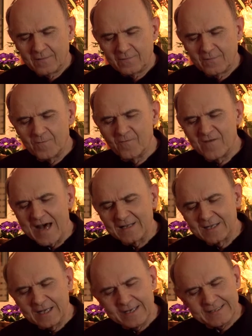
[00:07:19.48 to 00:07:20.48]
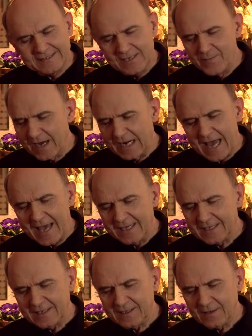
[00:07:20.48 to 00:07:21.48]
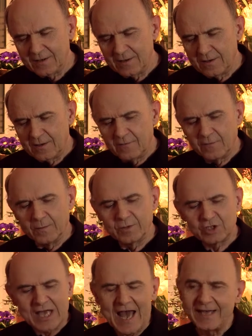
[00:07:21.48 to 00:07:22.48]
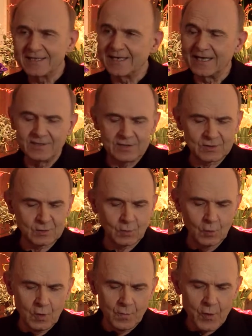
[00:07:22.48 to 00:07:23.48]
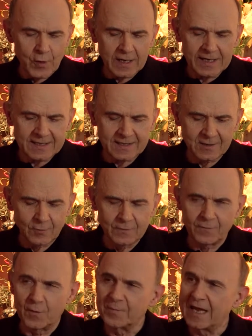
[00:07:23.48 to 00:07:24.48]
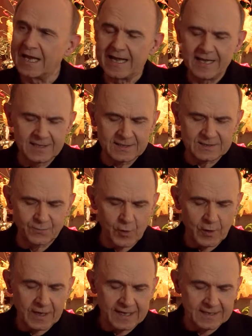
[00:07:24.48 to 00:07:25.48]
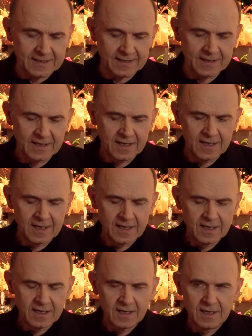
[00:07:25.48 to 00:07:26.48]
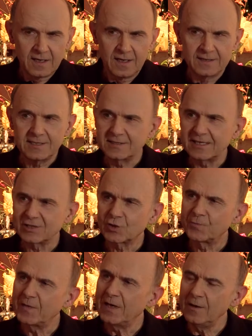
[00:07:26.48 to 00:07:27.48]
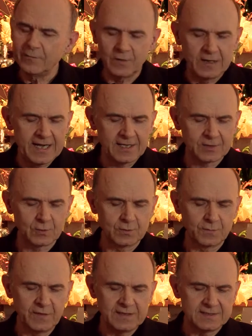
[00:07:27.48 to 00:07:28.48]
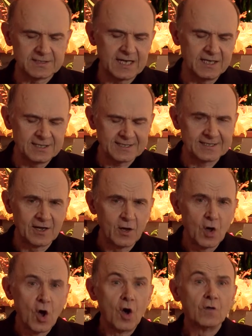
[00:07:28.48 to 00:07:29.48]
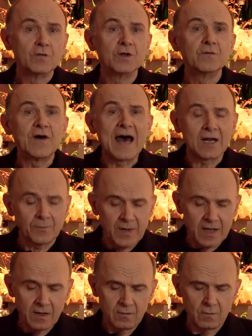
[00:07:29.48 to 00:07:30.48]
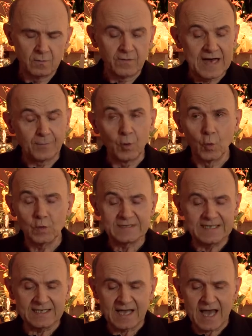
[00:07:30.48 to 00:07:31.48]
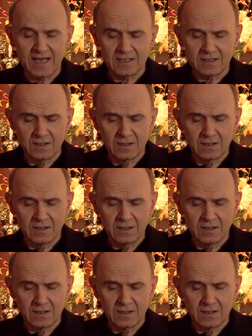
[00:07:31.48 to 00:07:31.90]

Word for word: vom Wandel des Immergleichen, vom Scheitern des Unmöglichen und vom Gelingen des Möglichen. Es ist das Spiel von Licht und Finsternis, von Farbe und Farblosigkeit,